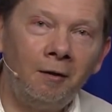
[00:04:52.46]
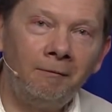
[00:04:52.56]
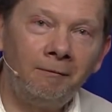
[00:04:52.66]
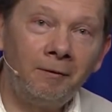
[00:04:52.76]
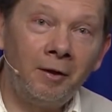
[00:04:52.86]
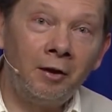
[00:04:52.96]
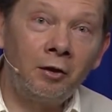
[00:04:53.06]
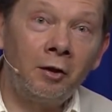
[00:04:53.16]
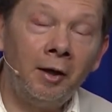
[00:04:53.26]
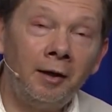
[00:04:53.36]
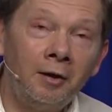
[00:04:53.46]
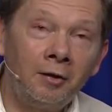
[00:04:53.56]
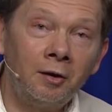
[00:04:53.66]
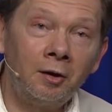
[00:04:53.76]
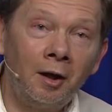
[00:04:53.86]
Это и есть
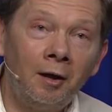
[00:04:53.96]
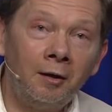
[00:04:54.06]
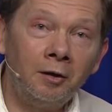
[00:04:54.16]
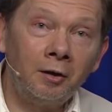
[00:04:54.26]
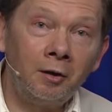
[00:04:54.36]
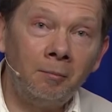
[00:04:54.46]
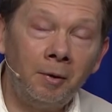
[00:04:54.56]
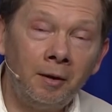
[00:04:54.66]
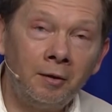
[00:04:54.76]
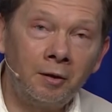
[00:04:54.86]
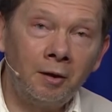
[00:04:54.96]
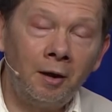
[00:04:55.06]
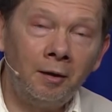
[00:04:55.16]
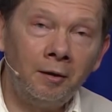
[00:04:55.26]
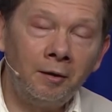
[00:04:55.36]
вызов, величайший из
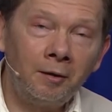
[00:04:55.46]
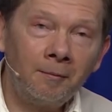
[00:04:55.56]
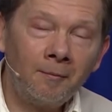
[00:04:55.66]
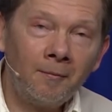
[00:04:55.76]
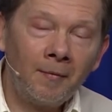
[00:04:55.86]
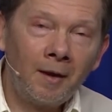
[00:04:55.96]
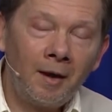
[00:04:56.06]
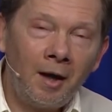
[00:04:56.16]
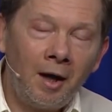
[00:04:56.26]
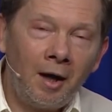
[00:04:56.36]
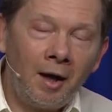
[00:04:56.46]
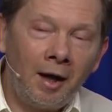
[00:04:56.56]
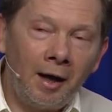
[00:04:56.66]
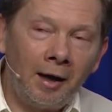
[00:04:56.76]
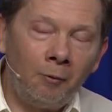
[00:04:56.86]
вызовов. Кроме
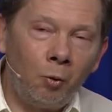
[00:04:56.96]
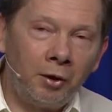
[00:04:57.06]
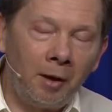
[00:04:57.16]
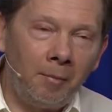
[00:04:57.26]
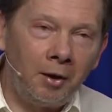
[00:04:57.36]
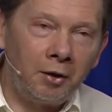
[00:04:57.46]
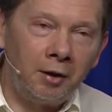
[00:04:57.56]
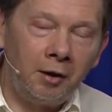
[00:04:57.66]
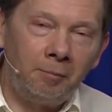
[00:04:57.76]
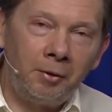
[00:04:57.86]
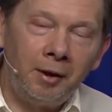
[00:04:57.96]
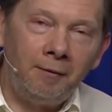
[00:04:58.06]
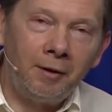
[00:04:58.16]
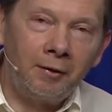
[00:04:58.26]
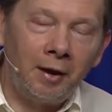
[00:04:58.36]
того, то, что я говорил в прошлых
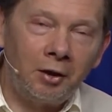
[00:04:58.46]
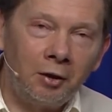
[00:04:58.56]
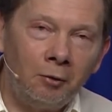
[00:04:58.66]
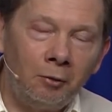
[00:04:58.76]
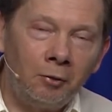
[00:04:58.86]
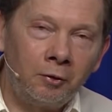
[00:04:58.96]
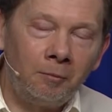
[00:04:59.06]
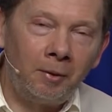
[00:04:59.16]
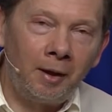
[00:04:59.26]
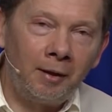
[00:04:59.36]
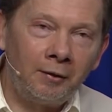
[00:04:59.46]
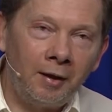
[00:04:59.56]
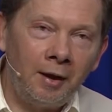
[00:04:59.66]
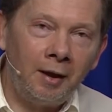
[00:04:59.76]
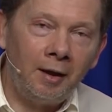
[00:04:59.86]
сессиях, может быть применительно и
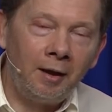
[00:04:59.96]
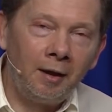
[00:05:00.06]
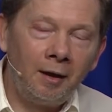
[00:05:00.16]
здесь.